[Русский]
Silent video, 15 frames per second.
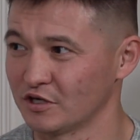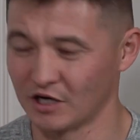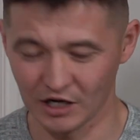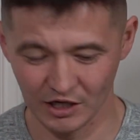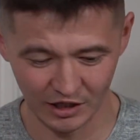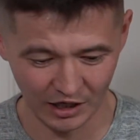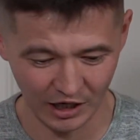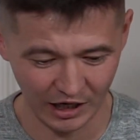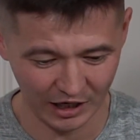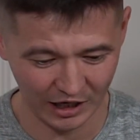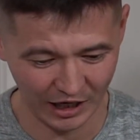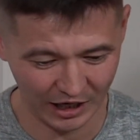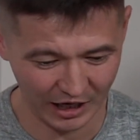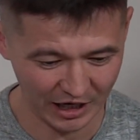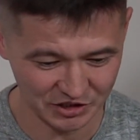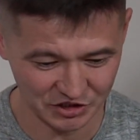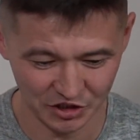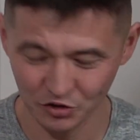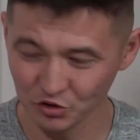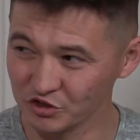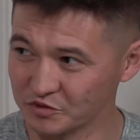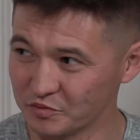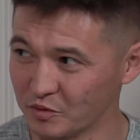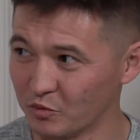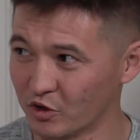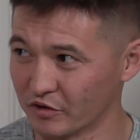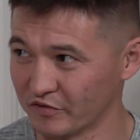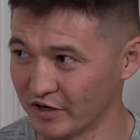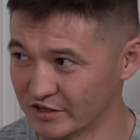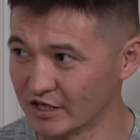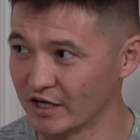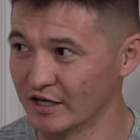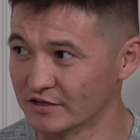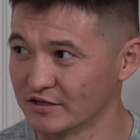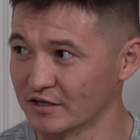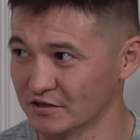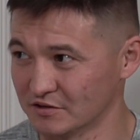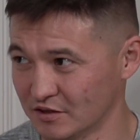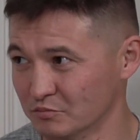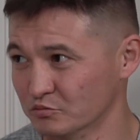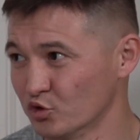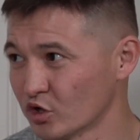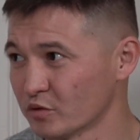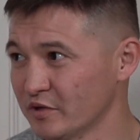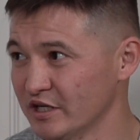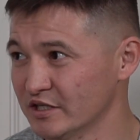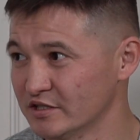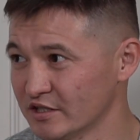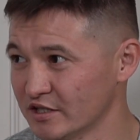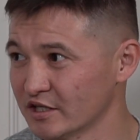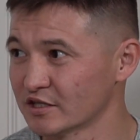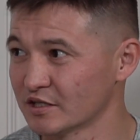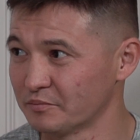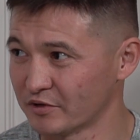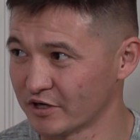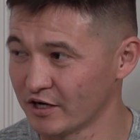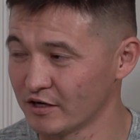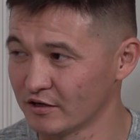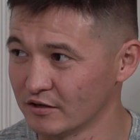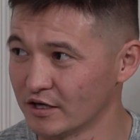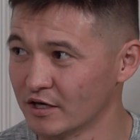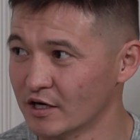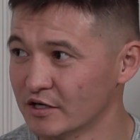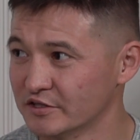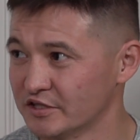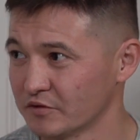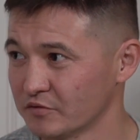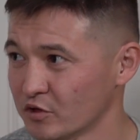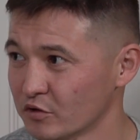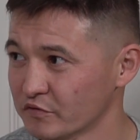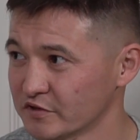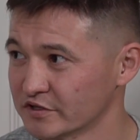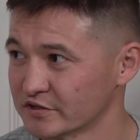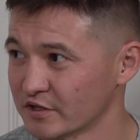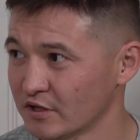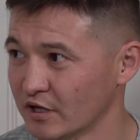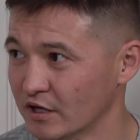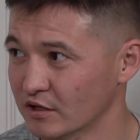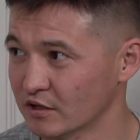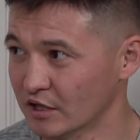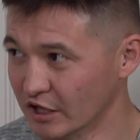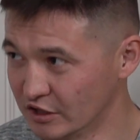Как, как, какая очередность приборов? Хотя это там нормы этикета, правила сервировки стола.